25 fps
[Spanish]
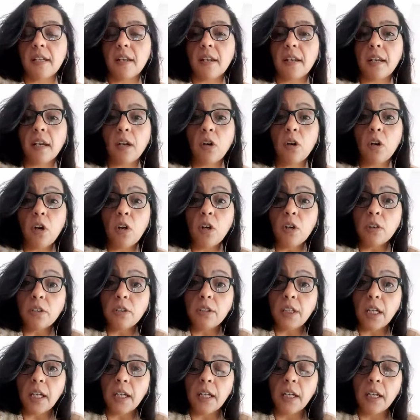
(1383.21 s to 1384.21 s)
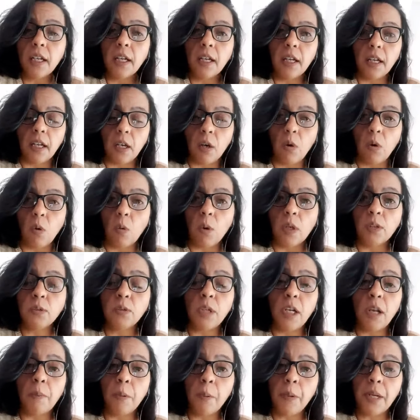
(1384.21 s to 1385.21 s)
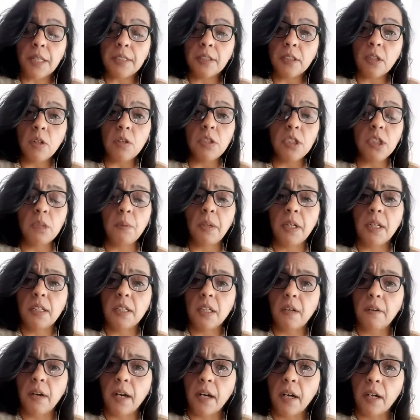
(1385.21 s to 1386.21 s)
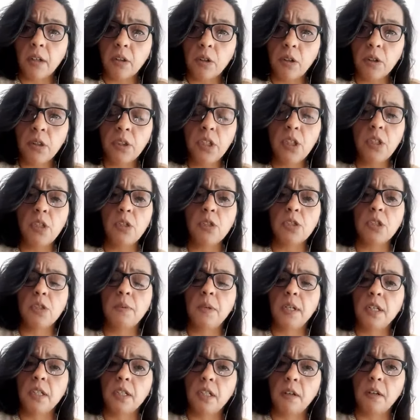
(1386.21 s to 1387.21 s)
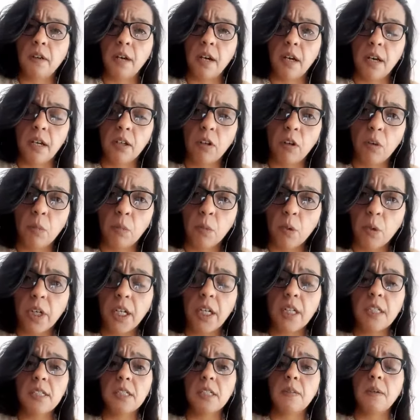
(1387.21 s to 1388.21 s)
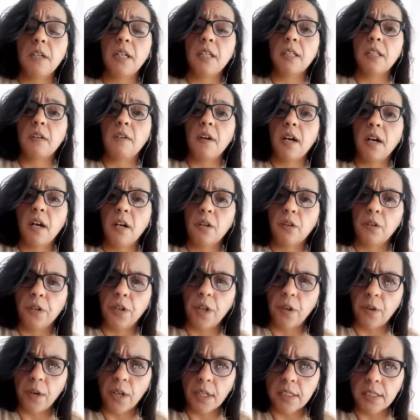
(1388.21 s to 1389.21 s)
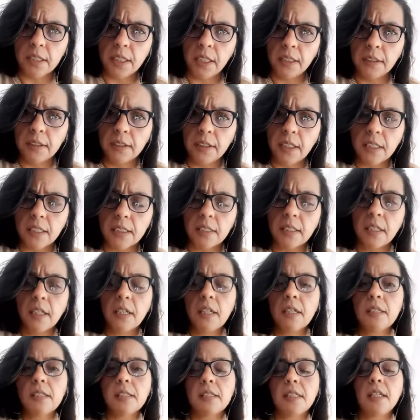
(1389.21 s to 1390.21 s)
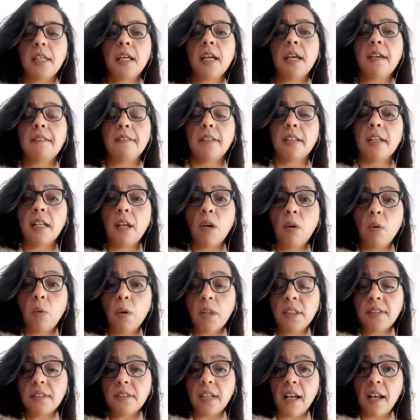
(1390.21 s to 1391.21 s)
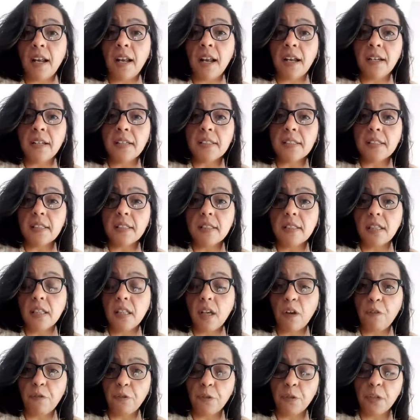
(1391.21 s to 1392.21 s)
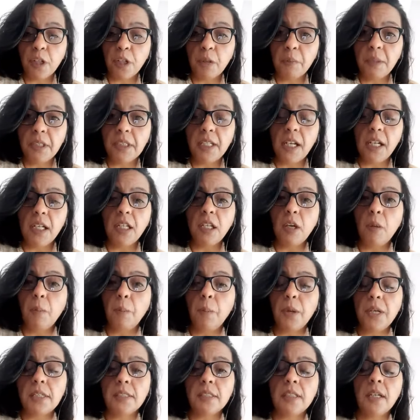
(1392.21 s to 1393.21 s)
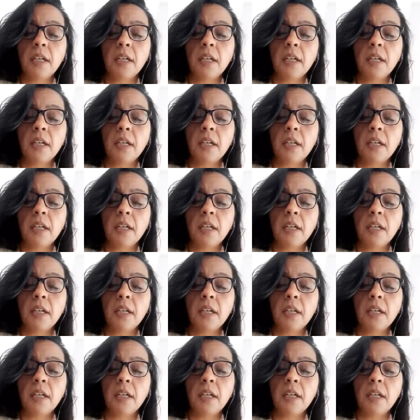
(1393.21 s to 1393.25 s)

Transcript: recorte en cuanto a la población, si van a trabajar con niños, si van a trabajar con mujeres, si van a trabajar con adolescentes, ¿sí? tener en cuenta la necesidad fundamental y después